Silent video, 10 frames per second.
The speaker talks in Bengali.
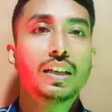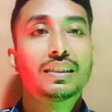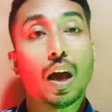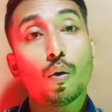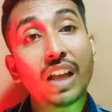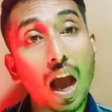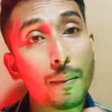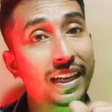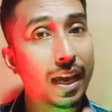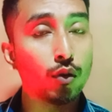তাহলে
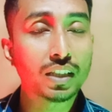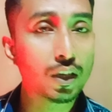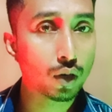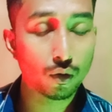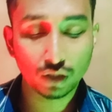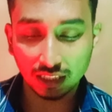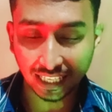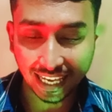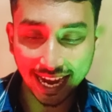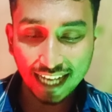আমাকে এখন কি করা উচিত
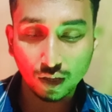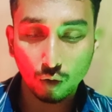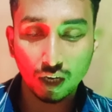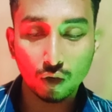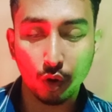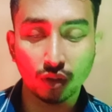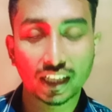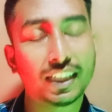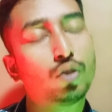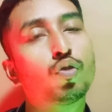এই ধরনের
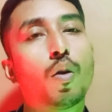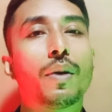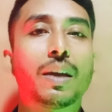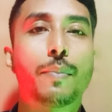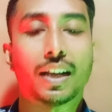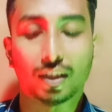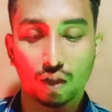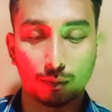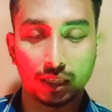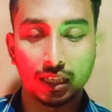কন্টেন্ট কিন্তু আমাকে বানাতে
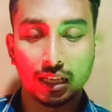হবে